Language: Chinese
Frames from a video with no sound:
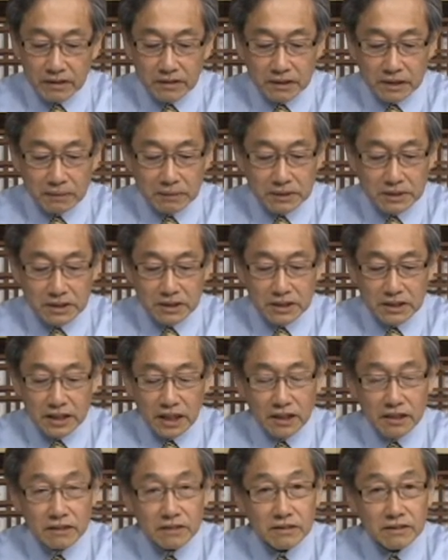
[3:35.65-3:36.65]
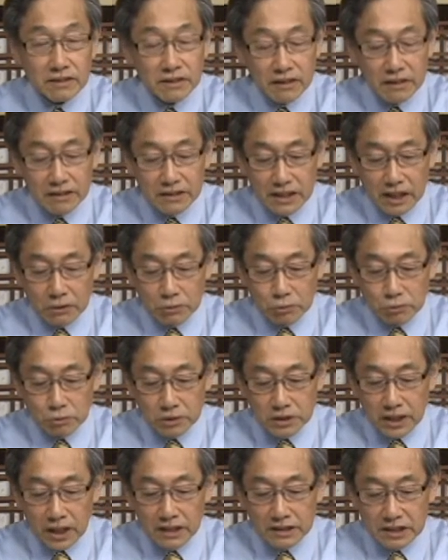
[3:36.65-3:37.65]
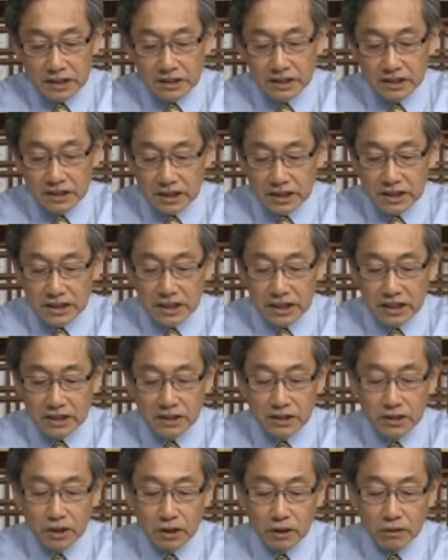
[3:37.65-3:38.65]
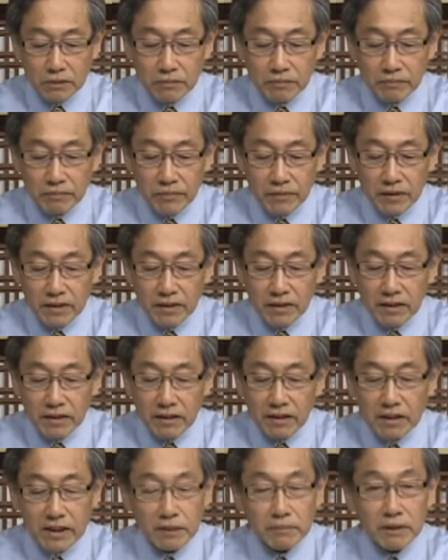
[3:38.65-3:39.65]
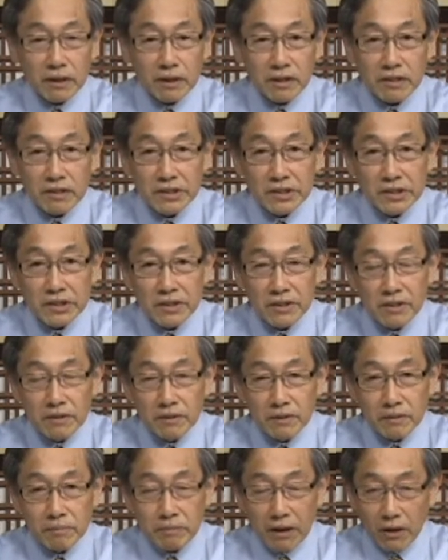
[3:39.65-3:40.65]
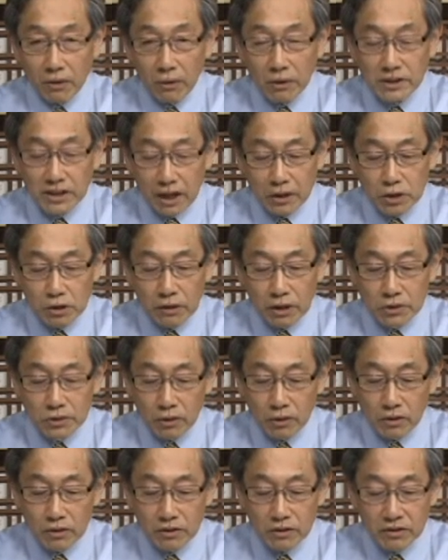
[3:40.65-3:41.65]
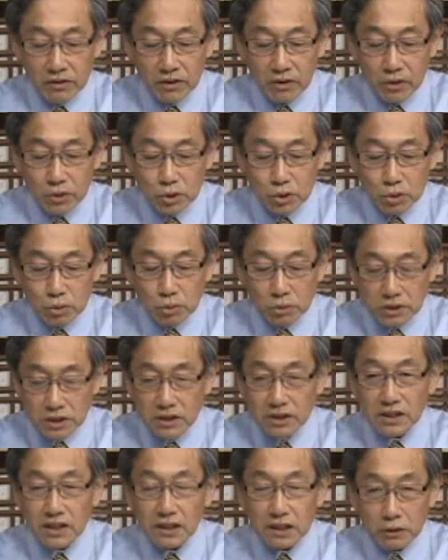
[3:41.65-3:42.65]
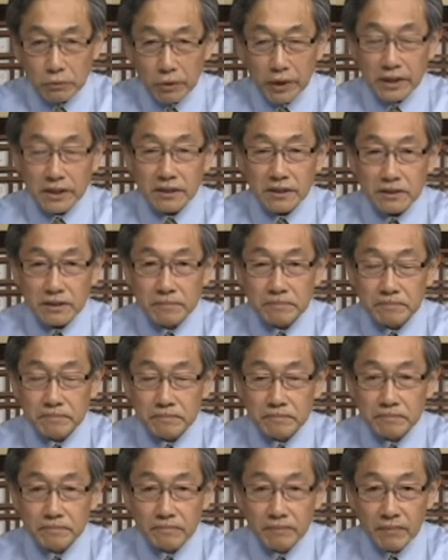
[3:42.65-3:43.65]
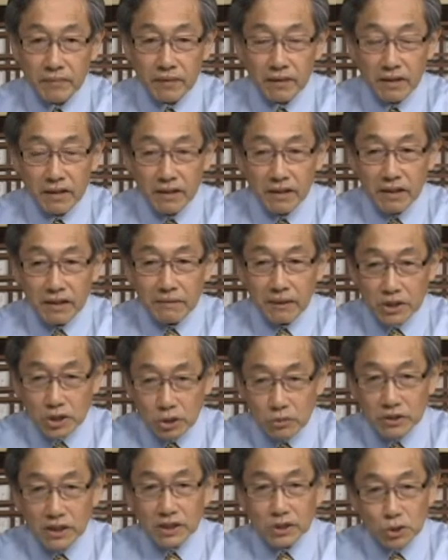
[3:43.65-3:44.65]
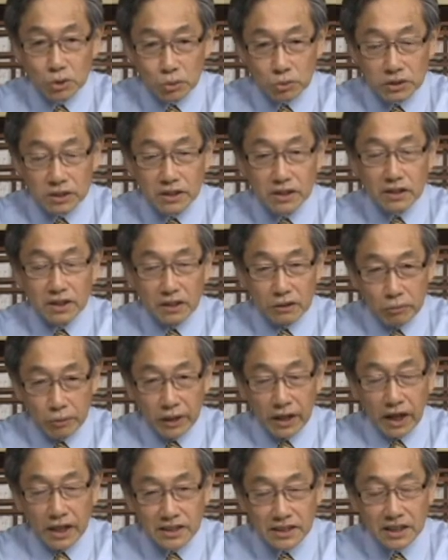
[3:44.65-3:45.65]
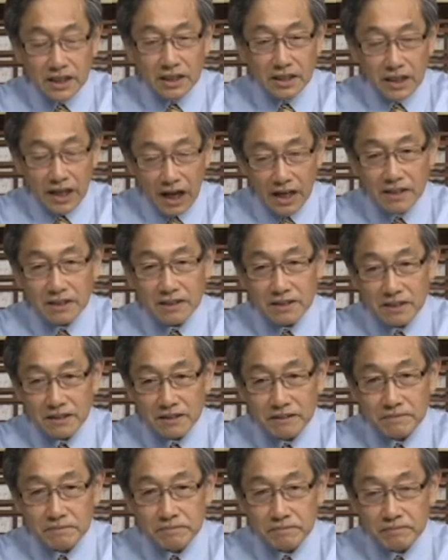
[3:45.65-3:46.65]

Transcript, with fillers: 那么，事实上，在五章第十一节的时候，那么保罗讲一句话说：“主是可畏的。”那究竟主是可畏的还是可爱的呢？